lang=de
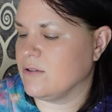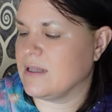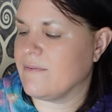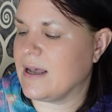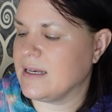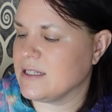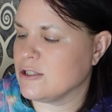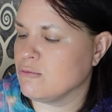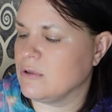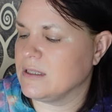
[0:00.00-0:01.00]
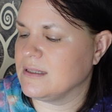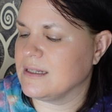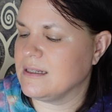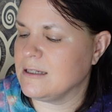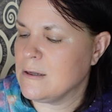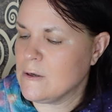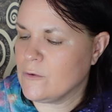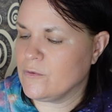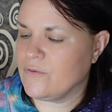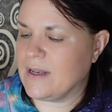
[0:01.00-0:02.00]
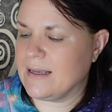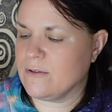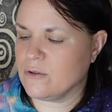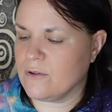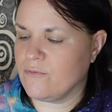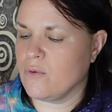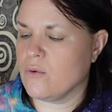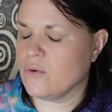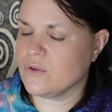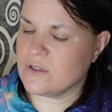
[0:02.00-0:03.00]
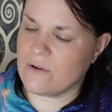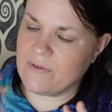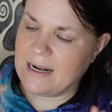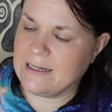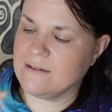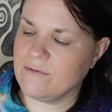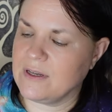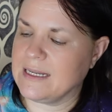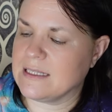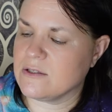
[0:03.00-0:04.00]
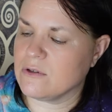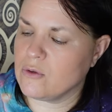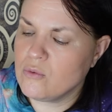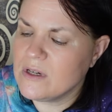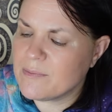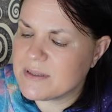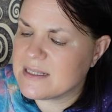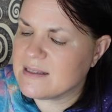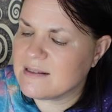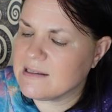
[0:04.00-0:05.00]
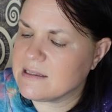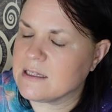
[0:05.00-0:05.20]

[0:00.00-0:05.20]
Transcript: Und da war eine Suche drinnen und vielleicht auch der Fokus auf alten Verletzungen unabsichtlich.